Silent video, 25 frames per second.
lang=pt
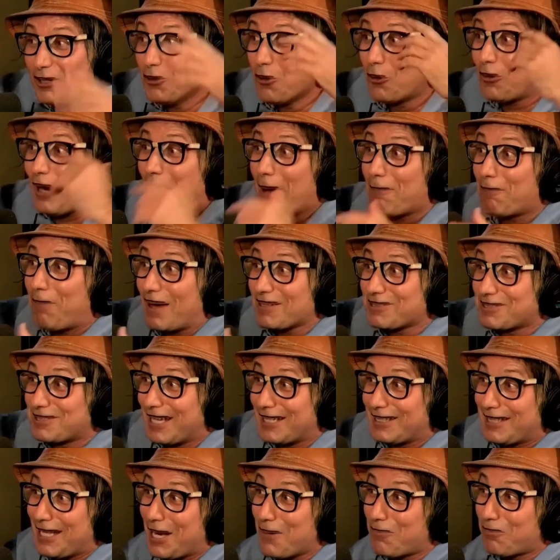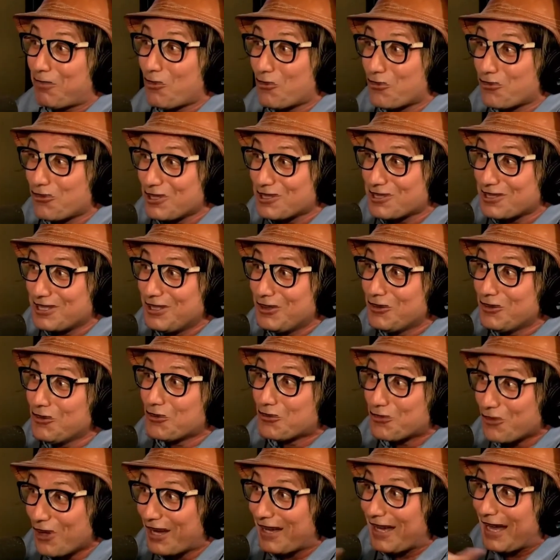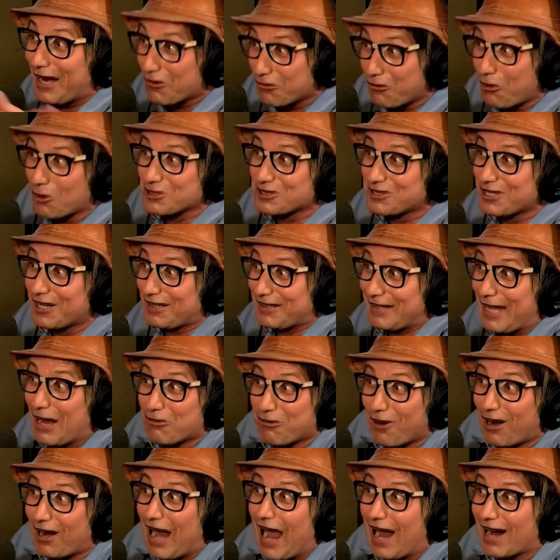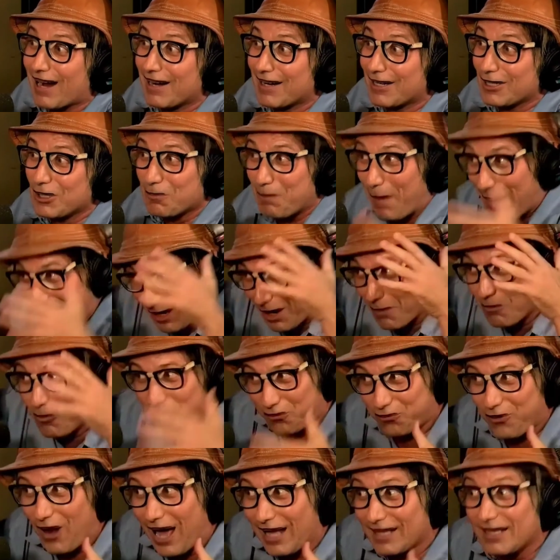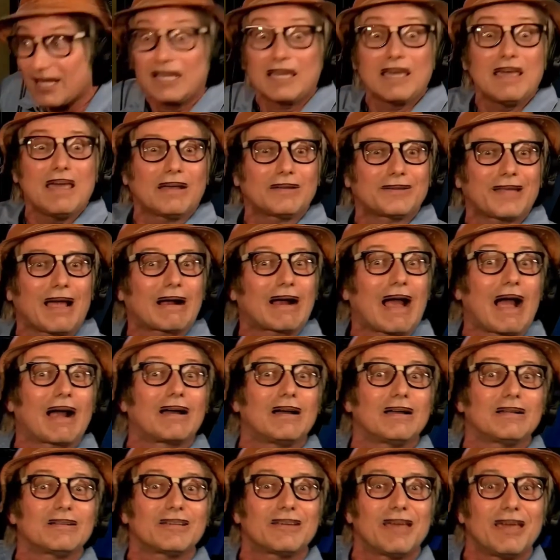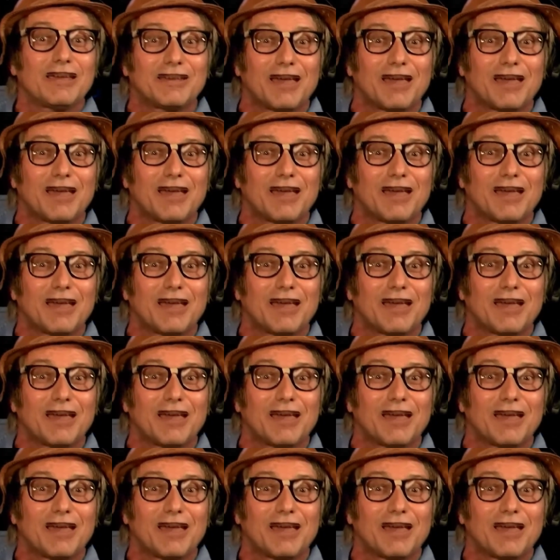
E o capacete era pro vizinho não ver que era você que tava cagando, para camuflar, né? Quem é que tá cagando?